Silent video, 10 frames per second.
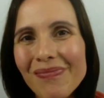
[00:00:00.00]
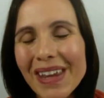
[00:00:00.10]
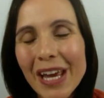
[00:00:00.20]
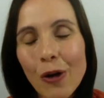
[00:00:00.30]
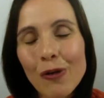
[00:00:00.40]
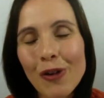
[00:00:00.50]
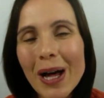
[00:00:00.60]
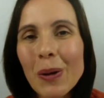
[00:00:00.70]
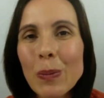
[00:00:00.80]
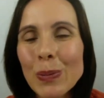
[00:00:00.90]
Et
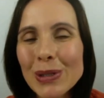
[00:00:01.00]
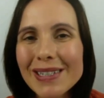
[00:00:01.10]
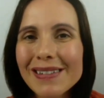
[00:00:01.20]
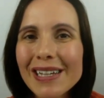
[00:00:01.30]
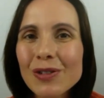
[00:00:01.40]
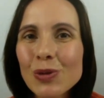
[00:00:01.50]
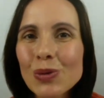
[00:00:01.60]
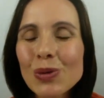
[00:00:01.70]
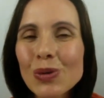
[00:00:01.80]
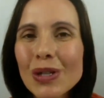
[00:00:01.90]
enfin, petite
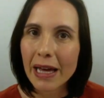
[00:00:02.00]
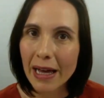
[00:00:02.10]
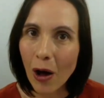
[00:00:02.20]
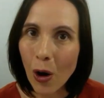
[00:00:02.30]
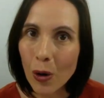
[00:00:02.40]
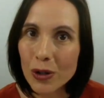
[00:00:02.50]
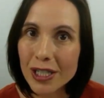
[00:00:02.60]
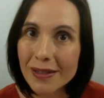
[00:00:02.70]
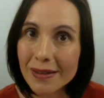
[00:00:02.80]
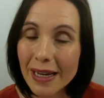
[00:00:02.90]
astuce,
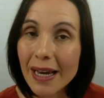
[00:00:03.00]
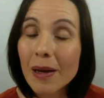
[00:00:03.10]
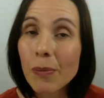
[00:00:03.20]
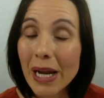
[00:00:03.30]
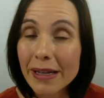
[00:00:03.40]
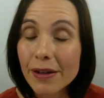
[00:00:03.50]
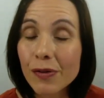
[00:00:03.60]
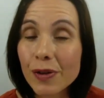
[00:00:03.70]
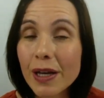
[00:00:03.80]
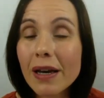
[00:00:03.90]
enregistrez et
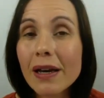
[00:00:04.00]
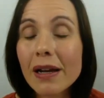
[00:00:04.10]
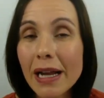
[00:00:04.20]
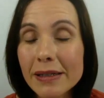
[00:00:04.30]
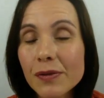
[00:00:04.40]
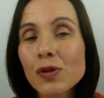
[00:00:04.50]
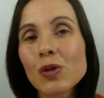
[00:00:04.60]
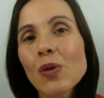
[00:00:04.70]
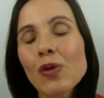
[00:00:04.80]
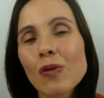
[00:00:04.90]
planifiez la
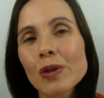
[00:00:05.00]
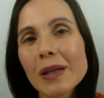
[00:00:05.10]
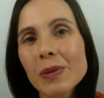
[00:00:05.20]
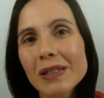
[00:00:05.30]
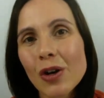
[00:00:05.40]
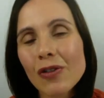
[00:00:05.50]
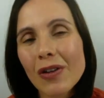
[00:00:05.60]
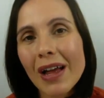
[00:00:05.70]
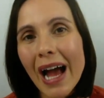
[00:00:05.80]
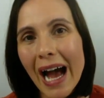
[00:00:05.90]
diffusion de vos épisodes
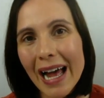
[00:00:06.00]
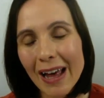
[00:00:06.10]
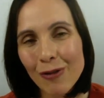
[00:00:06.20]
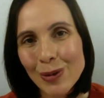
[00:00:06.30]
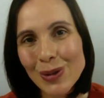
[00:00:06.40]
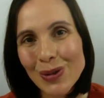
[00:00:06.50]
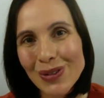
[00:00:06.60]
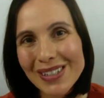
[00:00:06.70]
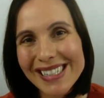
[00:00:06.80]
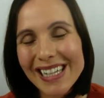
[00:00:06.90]
à l'avance.
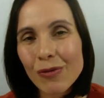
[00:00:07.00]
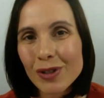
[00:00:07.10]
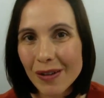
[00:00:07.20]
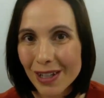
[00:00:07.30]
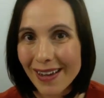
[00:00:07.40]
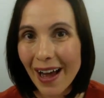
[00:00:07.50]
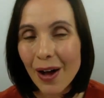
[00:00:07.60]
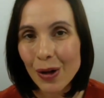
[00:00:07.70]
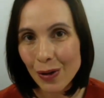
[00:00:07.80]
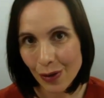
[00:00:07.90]
Ça vous
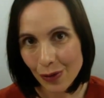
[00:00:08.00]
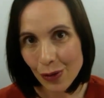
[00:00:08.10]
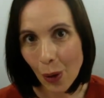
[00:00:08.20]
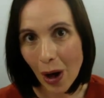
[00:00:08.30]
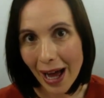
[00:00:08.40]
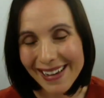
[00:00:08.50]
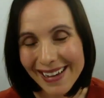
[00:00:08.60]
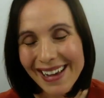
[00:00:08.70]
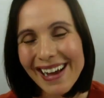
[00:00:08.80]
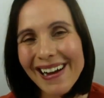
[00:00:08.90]
évitera de
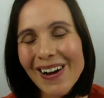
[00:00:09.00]
rater un